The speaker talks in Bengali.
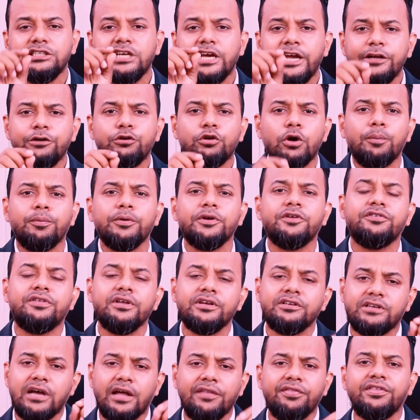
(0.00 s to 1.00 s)
যেই
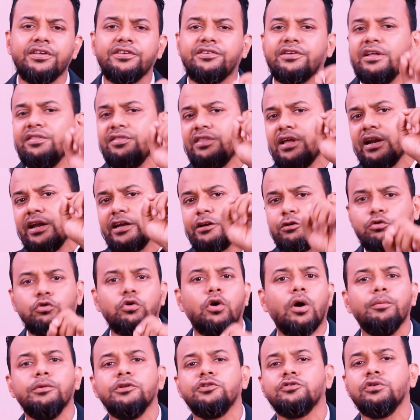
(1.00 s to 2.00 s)
টপিক্সে জানতে চান তারা
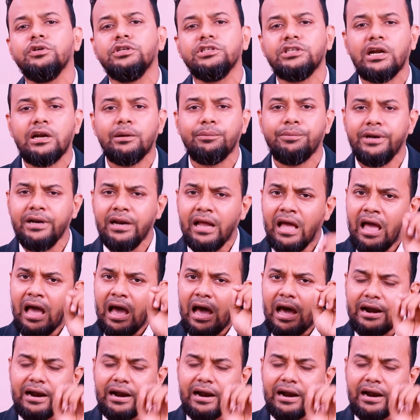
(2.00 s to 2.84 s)
একটু কমেন্টস করে জানাবেন